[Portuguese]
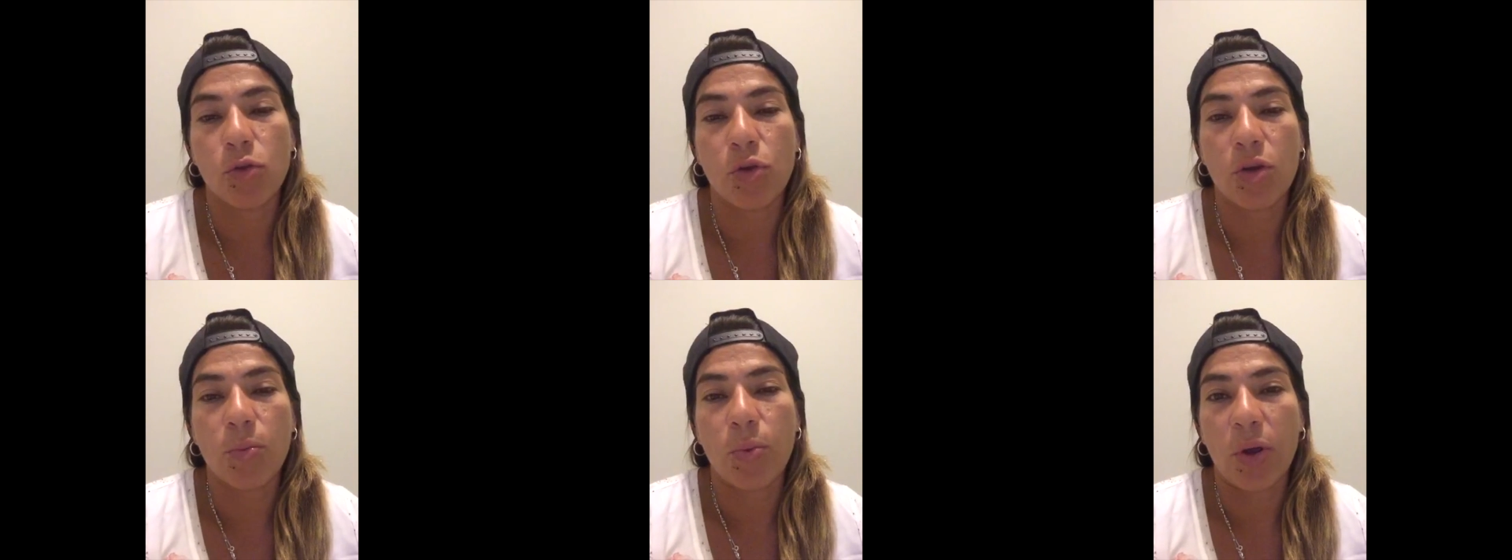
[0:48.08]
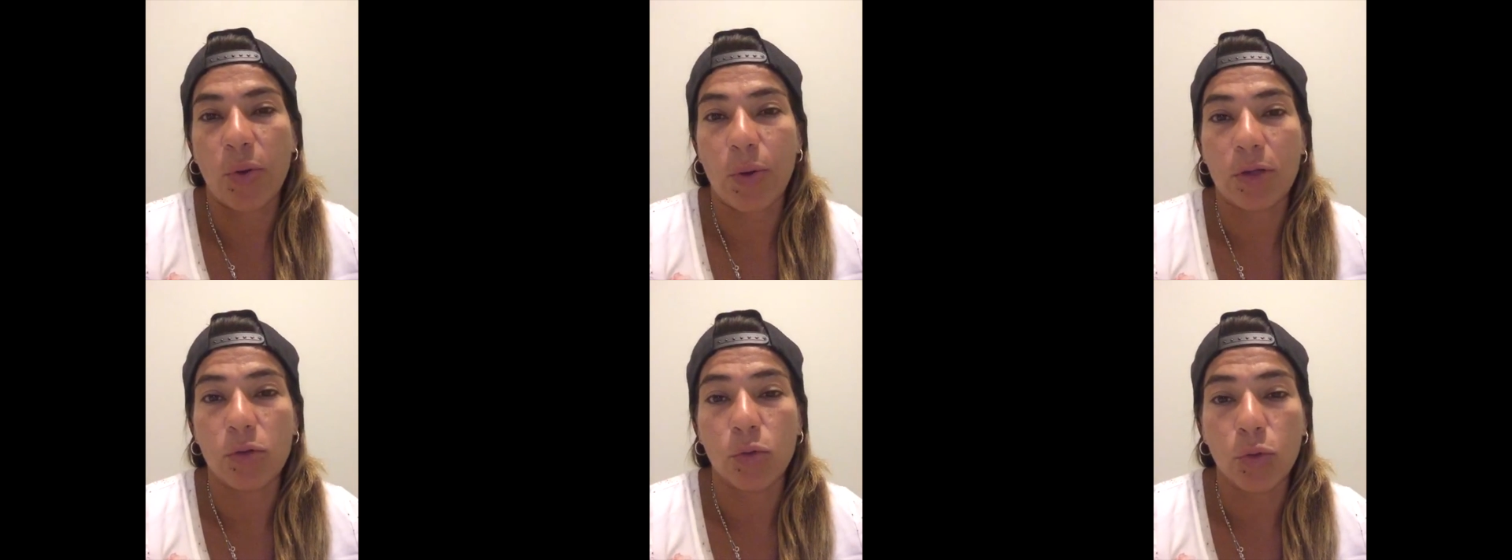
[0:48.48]
indo para o
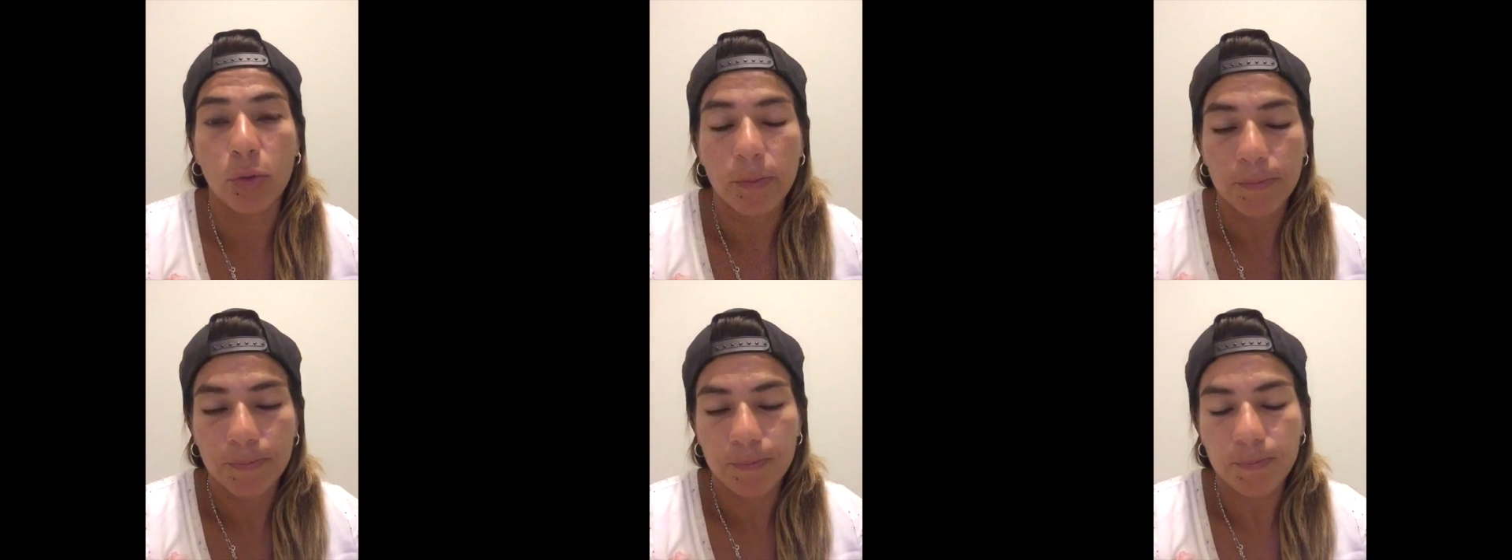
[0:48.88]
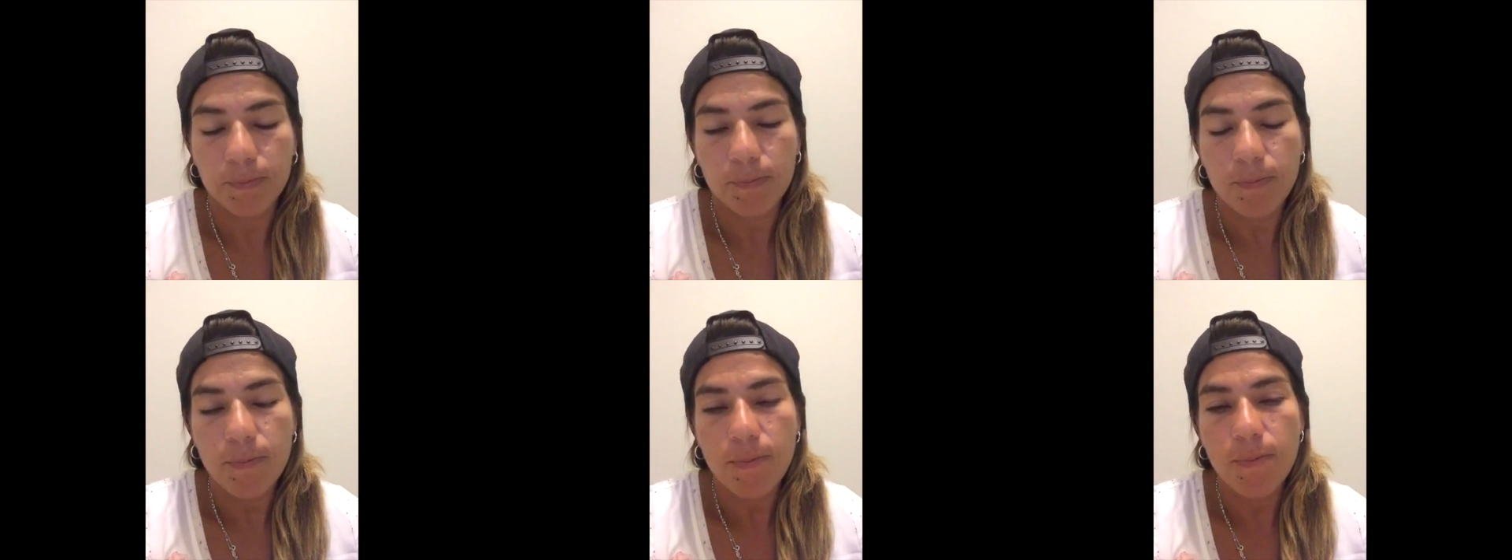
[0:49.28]
Equador,
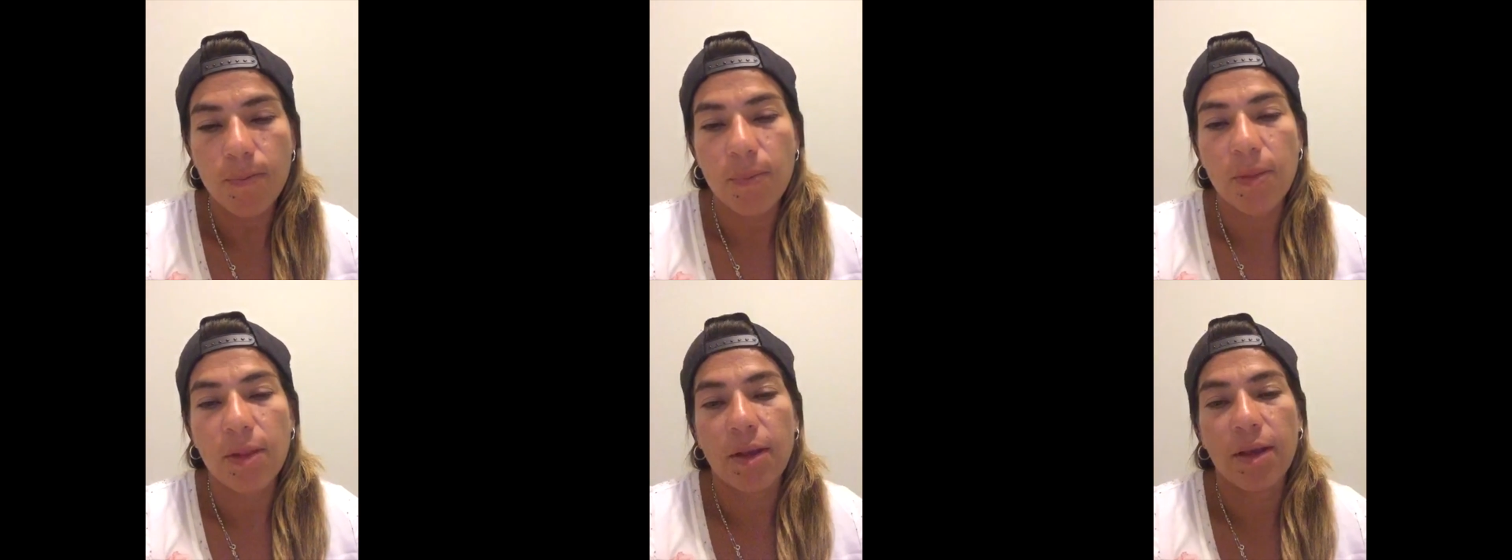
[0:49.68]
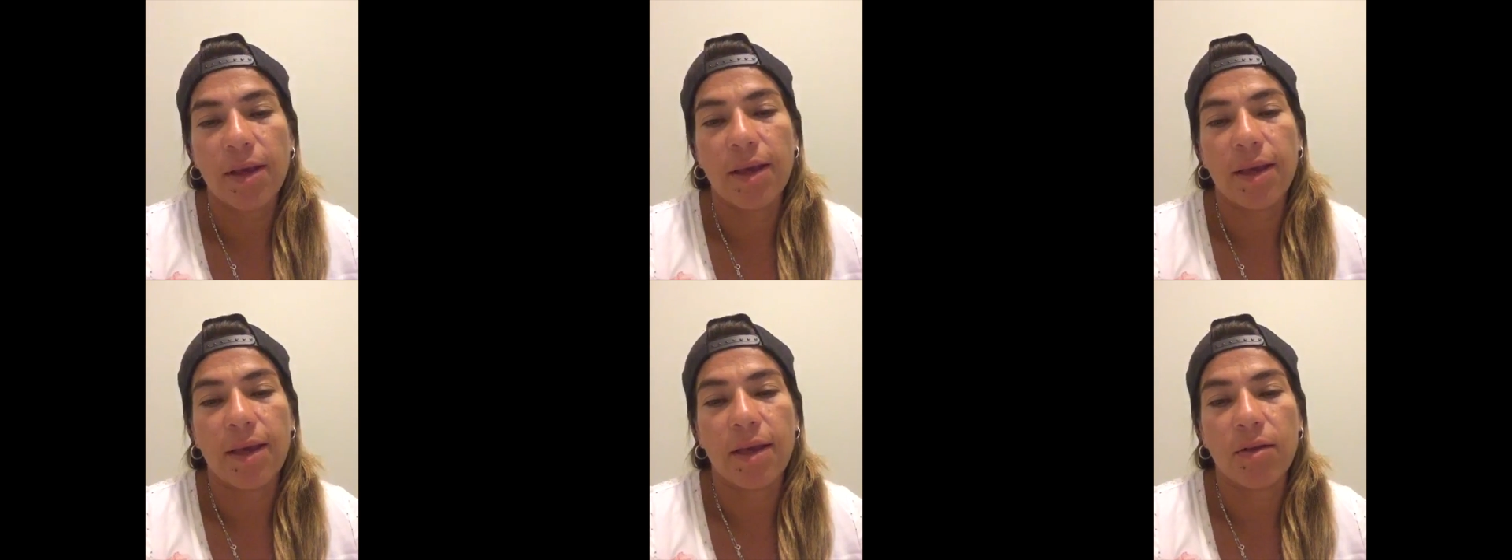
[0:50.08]

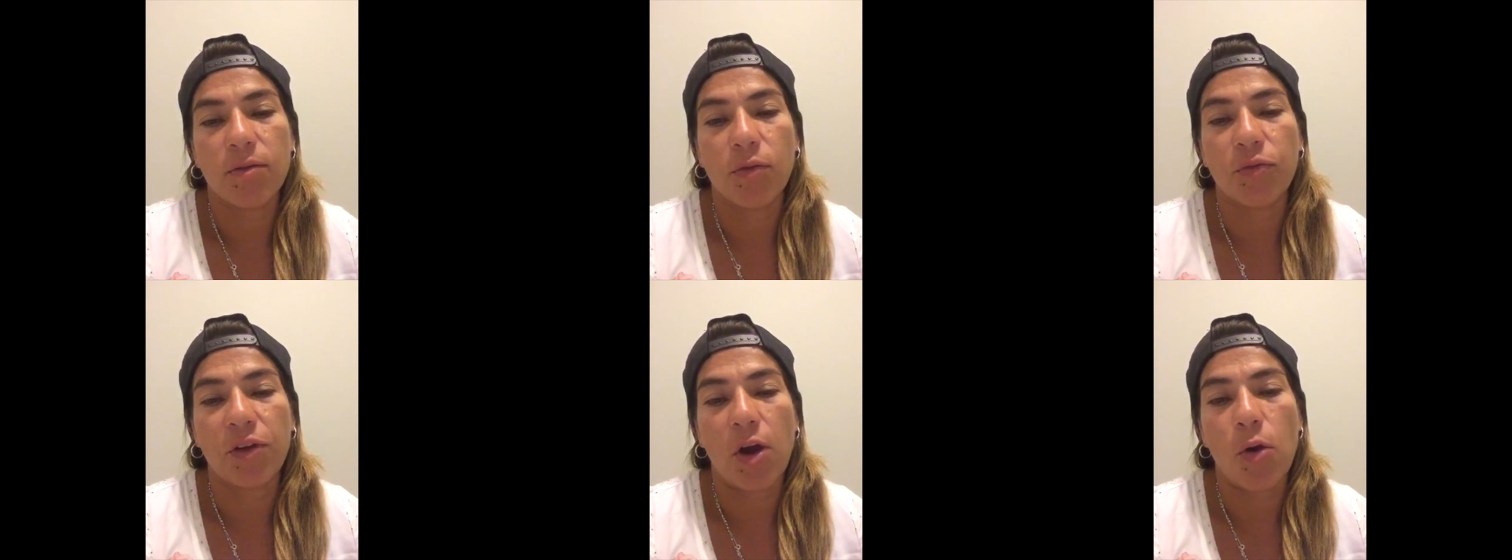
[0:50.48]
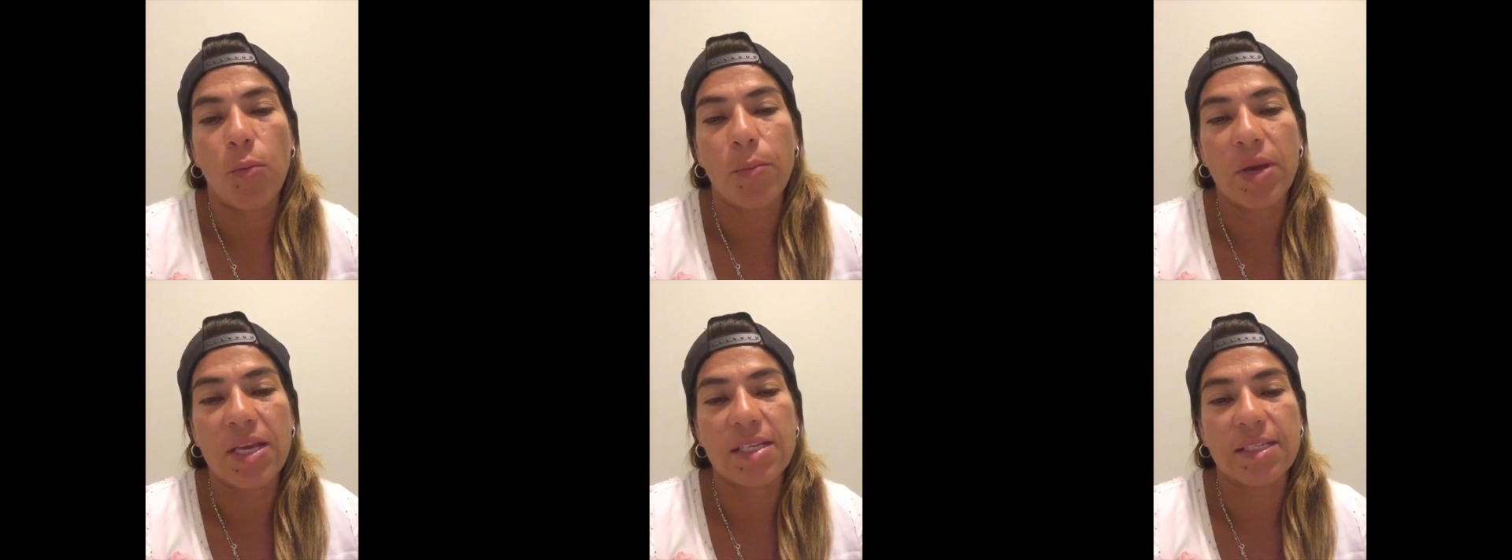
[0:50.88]
é, vou ficar um
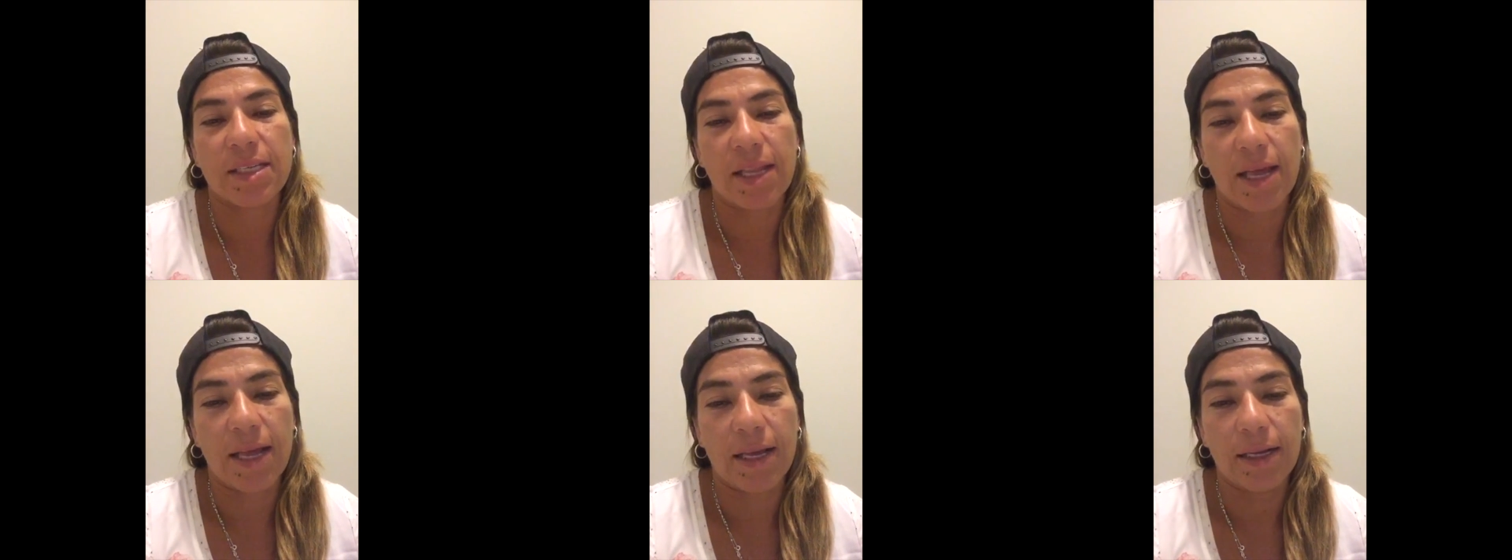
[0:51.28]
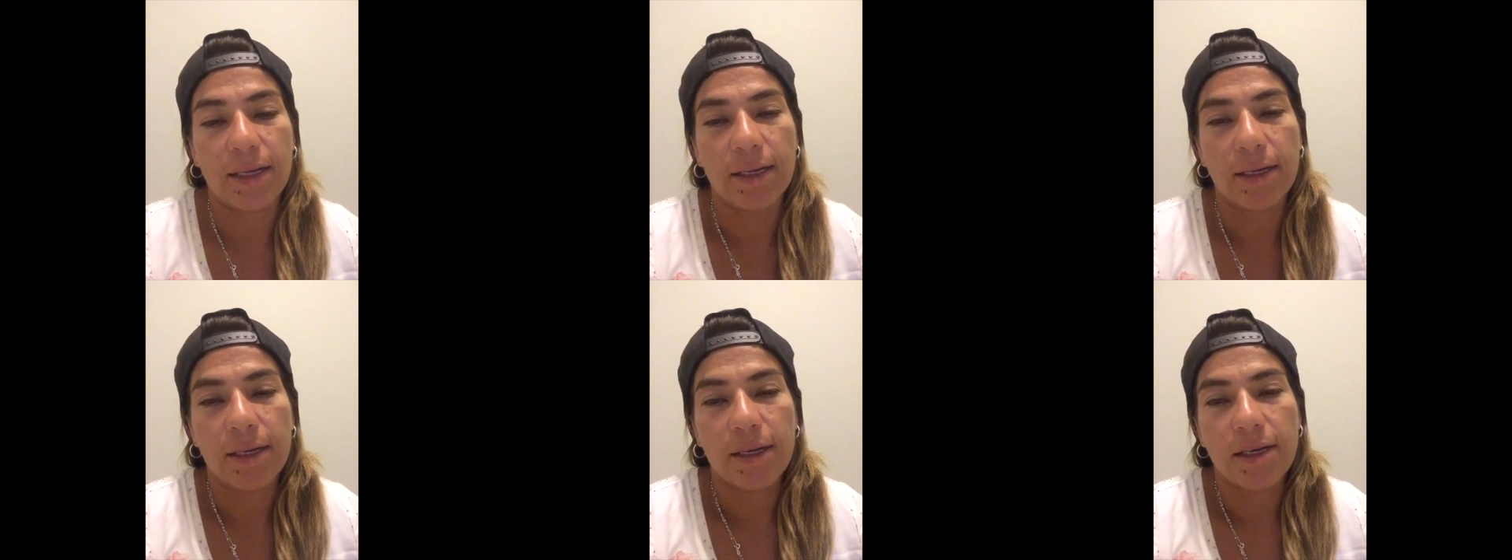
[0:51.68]
mês lá,